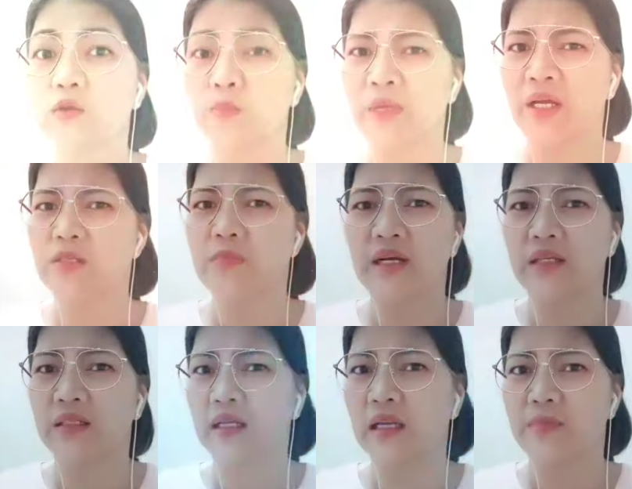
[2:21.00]
kung maayos
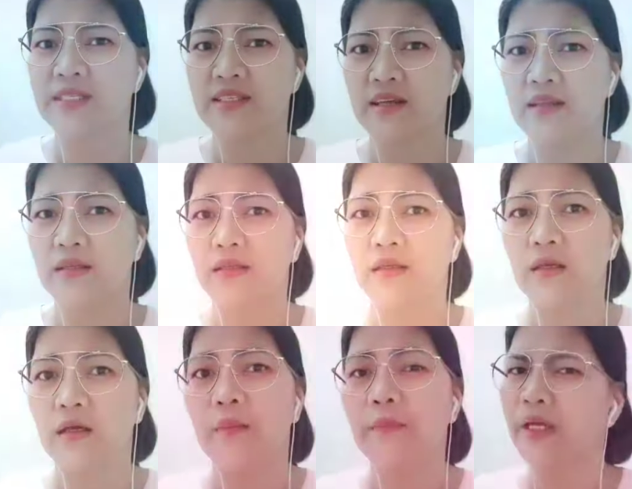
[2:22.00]
naman ang kalalabasan.
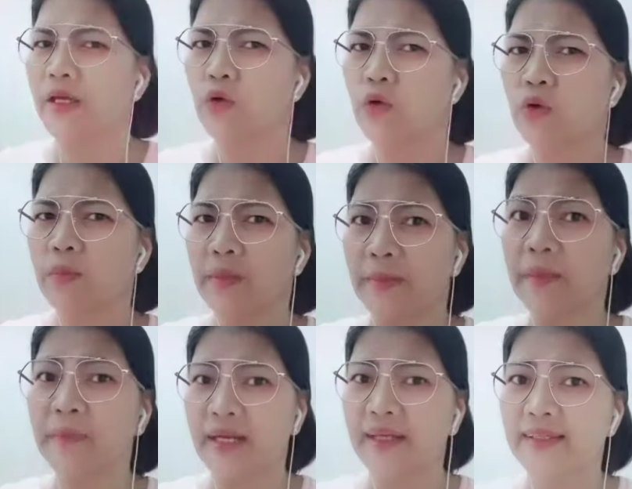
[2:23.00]
Pero may mga
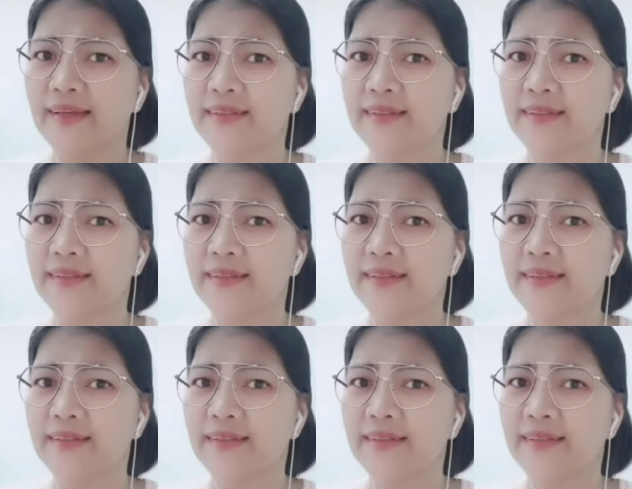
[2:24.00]
bagay